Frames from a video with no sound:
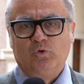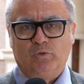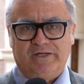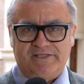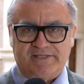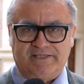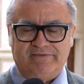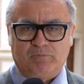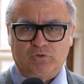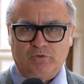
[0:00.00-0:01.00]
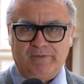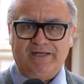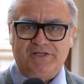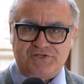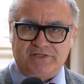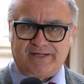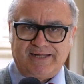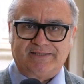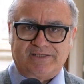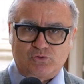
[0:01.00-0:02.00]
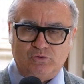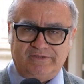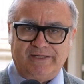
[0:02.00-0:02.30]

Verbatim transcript: un'iniziativa molto bella incentrata sul